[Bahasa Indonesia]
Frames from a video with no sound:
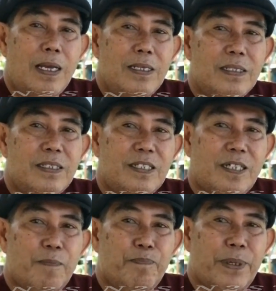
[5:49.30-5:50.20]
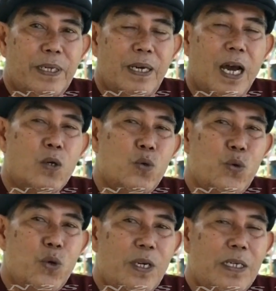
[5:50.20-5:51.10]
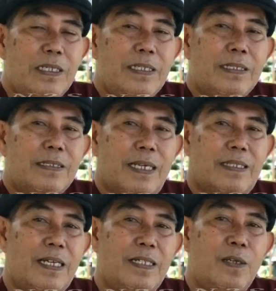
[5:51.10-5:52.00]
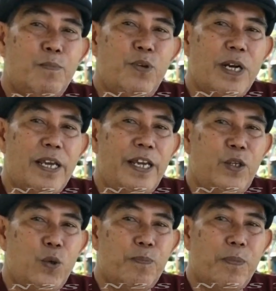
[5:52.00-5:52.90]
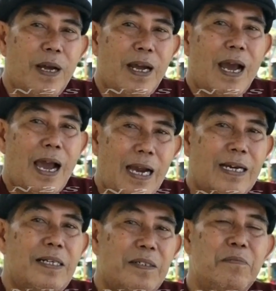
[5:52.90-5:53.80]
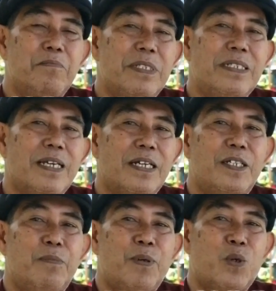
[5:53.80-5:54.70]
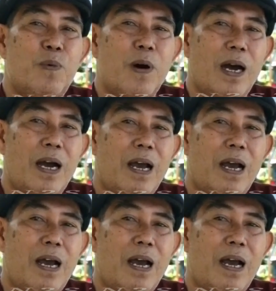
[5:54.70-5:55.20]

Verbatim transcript: sikap perilaku tatanan budaya hidup akan menjadi berubah